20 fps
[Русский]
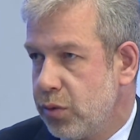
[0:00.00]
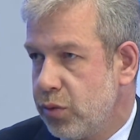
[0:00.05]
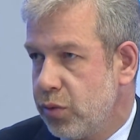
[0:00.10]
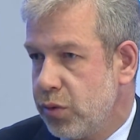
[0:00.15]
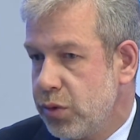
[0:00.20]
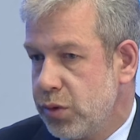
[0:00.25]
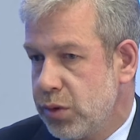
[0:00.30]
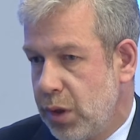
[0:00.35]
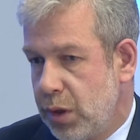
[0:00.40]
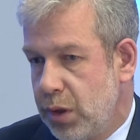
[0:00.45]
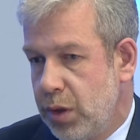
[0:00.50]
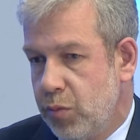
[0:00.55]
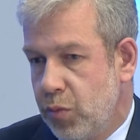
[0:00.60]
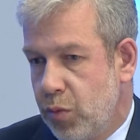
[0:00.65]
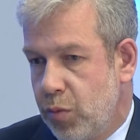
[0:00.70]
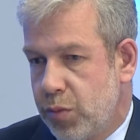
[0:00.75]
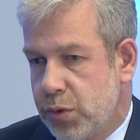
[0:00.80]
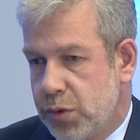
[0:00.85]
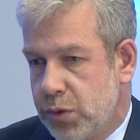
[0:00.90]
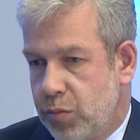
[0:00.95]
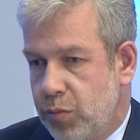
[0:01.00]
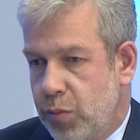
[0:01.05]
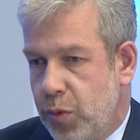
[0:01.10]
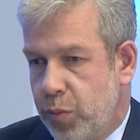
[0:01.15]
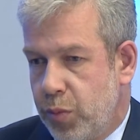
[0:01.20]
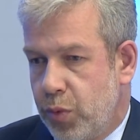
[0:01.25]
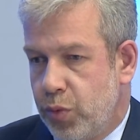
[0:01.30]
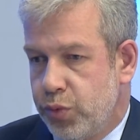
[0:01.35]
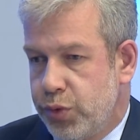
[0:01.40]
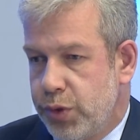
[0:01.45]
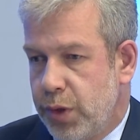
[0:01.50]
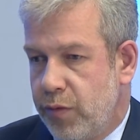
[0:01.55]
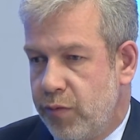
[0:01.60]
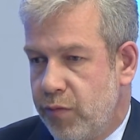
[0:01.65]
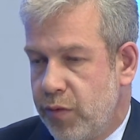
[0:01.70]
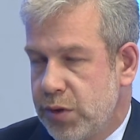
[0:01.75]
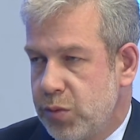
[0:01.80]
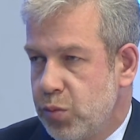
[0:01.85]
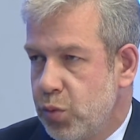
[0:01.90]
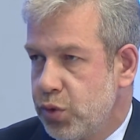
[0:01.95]
То есть таким образом мы
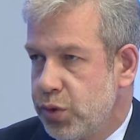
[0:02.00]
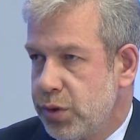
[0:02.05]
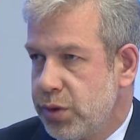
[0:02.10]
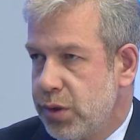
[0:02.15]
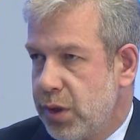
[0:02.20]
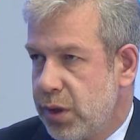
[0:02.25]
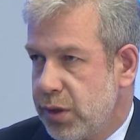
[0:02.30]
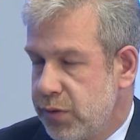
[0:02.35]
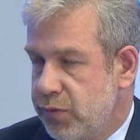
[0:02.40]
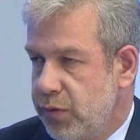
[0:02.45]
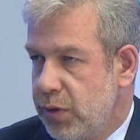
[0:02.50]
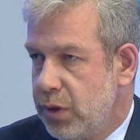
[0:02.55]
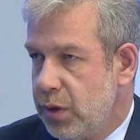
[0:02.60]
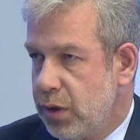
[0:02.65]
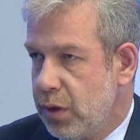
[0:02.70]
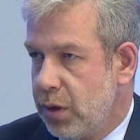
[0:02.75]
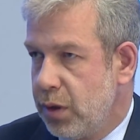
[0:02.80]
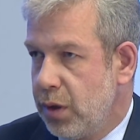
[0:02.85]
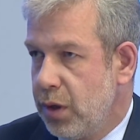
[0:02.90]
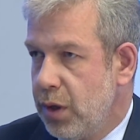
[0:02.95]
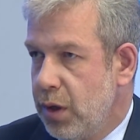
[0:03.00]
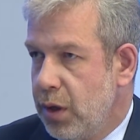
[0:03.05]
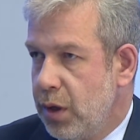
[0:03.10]
получаем возможность развития